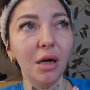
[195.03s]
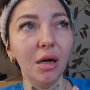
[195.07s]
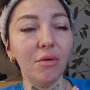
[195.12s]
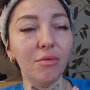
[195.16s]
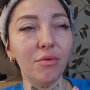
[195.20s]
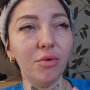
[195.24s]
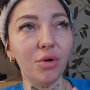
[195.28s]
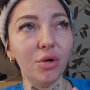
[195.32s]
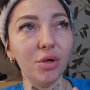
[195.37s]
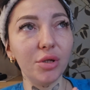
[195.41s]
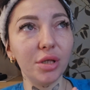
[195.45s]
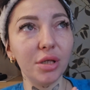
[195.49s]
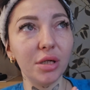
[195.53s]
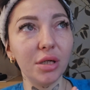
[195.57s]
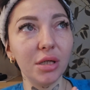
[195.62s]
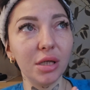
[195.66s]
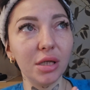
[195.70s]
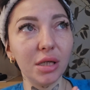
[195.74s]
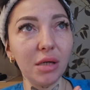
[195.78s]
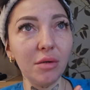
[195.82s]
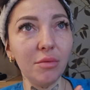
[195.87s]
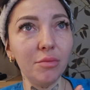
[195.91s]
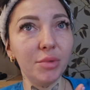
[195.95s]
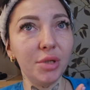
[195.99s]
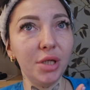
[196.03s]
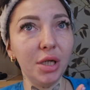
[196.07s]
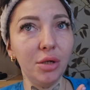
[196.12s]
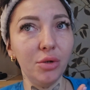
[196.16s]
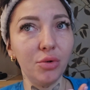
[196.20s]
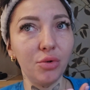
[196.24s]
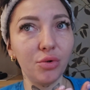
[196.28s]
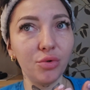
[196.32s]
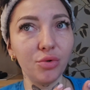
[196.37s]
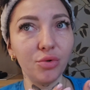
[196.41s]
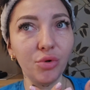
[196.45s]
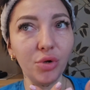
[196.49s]
Вот. На самом деле
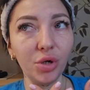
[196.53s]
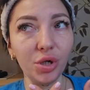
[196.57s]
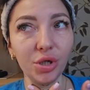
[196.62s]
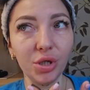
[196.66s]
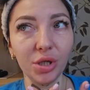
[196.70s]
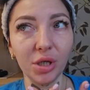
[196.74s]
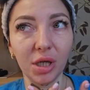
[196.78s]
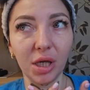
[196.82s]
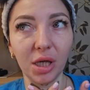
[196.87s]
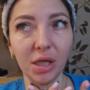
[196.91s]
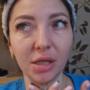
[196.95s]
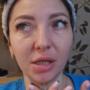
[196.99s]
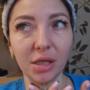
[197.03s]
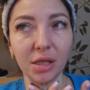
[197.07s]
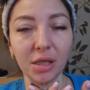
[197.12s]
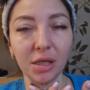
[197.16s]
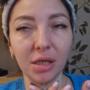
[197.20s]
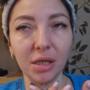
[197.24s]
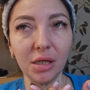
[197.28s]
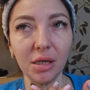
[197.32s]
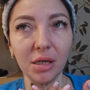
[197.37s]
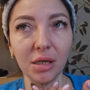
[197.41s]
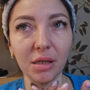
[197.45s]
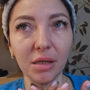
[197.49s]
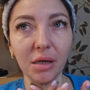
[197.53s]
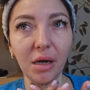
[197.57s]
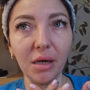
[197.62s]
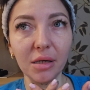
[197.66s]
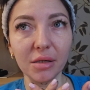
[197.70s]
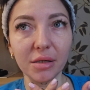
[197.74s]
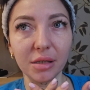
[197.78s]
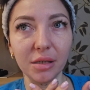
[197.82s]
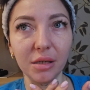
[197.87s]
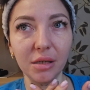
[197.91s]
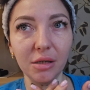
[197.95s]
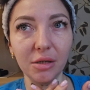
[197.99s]
художники это такие
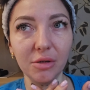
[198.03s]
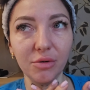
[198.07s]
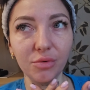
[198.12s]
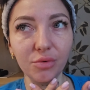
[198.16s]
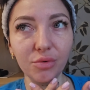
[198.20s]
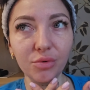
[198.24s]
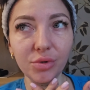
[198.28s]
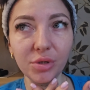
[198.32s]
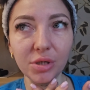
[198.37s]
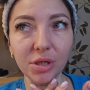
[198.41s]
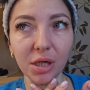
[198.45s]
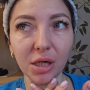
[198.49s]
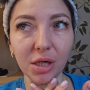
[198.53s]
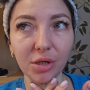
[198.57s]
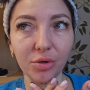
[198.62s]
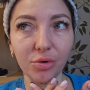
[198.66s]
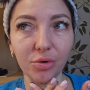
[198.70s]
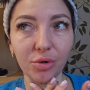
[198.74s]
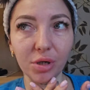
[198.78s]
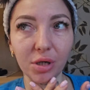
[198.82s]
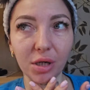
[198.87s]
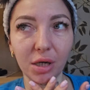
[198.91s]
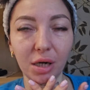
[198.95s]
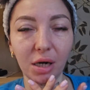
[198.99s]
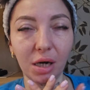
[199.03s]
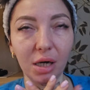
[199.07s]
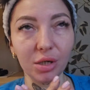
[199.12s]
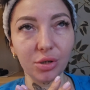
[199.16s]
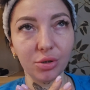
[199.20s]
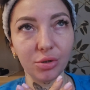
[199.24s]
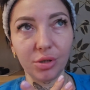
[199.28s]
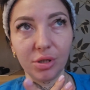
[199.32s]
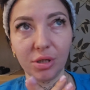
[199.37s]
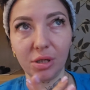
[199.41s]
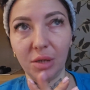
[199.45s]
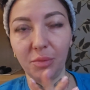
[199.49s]
классные люди, которые
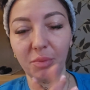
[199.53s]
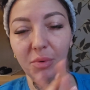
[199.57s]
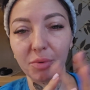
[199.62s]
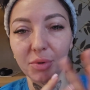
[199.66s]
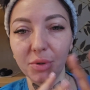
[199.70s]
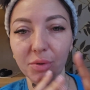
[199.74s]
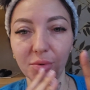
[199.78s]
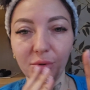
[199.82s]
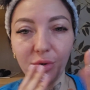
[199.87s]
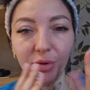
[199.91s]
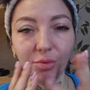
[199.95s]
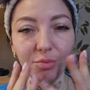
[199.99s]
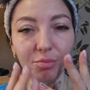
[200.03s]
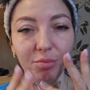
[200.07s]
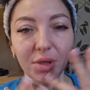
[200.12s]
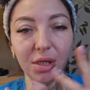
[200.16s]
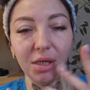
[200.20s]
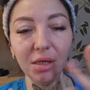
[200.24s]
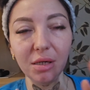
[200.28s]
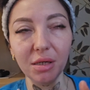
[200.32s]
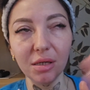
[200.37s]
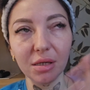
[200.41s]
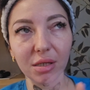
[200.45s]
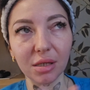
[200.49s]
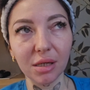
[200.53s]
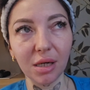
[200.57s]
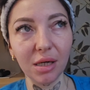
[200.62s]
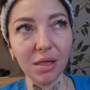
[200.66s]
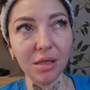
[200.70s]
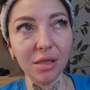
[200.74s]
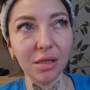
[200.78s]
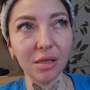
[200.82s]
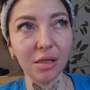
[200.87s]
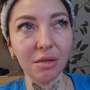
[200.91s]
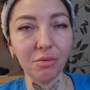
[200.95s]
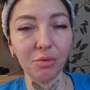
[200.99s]
кажутся типа в своем мире,
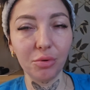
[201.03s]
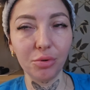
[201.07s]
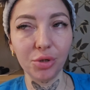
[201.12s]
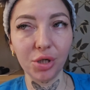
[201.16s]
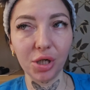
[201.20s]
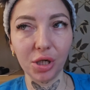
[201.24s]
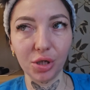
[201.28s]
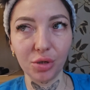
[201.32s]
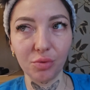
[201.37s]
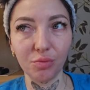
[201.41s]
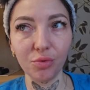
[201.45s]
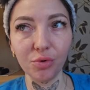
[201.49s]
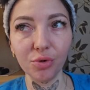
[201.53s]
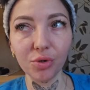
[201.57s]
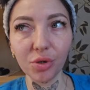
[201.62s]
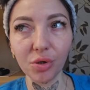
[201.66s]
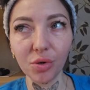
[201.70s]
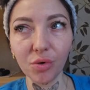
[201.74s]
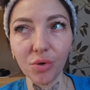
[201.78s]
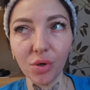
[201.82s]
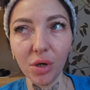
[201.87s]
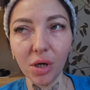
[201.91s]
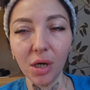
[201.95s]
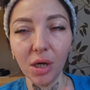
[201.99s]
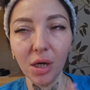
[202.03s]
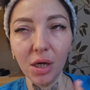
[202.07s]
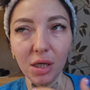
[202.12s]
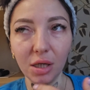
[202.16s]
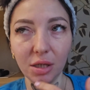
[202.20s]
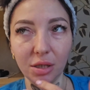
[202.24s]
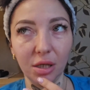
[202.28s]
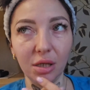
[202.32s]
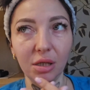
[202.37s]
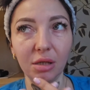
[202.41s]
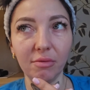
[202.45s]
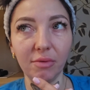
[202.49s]
знаете, ты включаешь музыку и
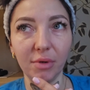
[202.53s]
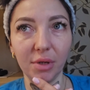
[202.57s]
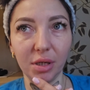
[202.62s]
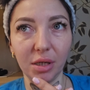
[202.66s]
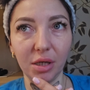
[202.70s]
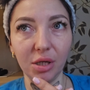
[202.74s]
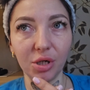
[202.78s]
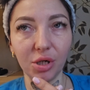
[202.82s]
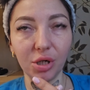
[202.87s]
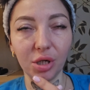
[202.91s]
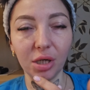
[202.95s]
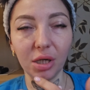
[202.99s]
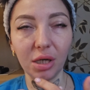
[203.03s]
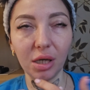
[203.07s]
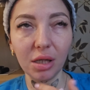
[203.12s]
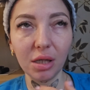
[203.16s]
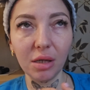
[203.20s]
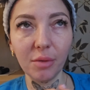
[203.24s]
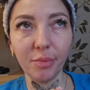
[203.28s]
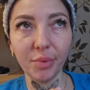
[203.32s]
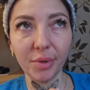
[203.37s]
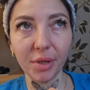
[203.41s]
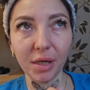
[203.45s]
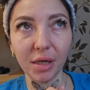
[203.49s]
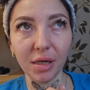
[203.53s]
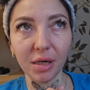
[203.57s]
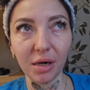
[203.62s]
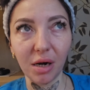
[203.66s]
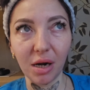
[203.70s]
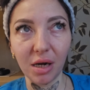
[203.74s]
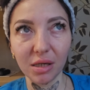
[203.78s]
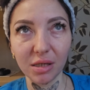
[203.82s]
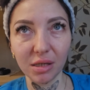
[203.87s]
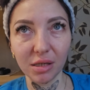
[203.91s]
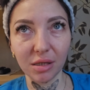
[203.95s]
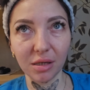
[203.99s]
ты творишь. И это
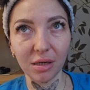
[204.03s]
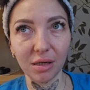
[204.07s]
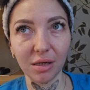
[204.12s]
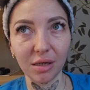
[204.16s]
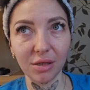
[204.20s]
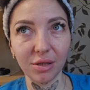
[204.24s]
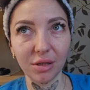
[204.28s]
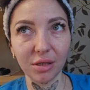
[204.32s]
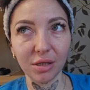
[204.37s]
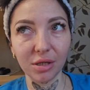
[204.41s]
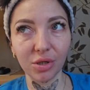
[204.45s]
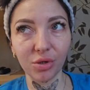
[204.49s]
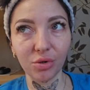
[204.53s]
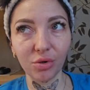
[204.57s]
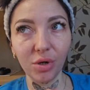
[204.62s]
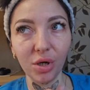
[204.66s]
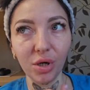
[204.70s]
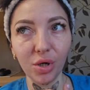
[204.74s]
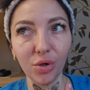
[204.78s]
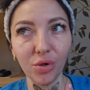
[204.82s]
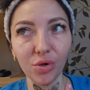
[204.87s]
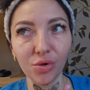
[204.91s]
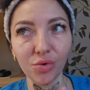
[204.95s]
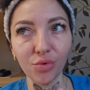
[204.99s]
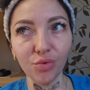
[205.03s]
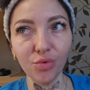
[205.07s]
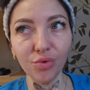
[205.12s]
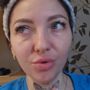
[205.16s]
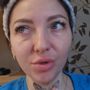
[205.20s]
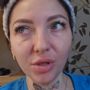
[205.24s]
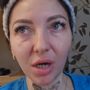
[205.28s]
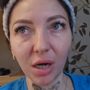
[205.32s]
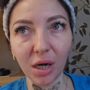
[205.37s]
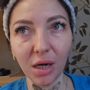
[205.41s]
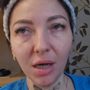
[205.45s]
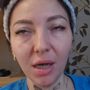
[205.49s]
прекрасно, это настолько
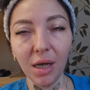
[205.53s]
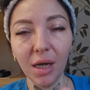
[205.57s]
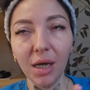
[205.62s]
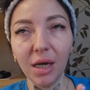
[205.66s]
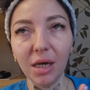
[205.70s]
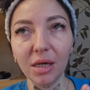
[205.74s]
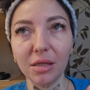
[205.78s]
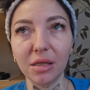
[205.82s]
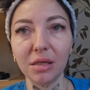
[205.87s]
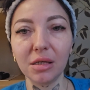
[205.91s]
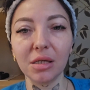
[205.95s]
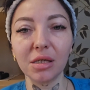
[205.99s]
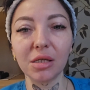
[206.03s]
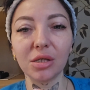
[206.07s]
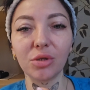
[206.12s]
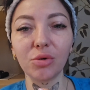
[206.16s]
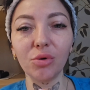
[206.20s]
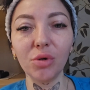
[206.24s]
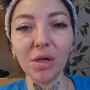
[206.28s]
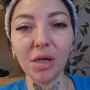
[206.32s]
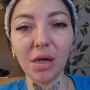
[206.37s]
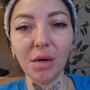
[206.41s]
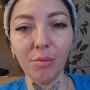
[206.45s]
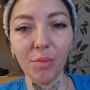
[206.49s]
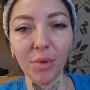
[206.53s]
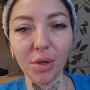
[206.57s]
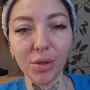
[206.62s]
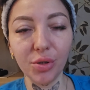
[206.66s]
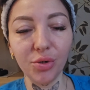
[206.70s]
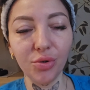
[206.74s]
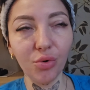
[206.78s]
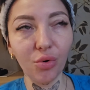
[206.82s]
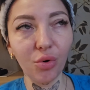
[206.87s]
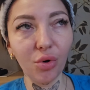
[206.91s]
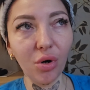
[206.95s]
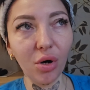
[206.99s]
круто, это настолько
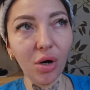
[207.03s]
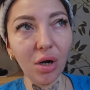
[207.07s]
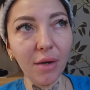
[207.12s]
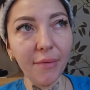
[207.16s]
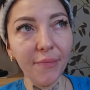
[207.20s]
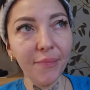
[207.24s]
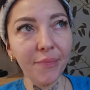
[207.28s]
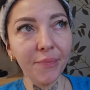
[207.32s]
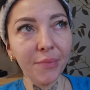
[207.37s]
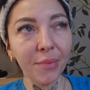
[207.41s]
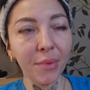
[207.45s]
мое.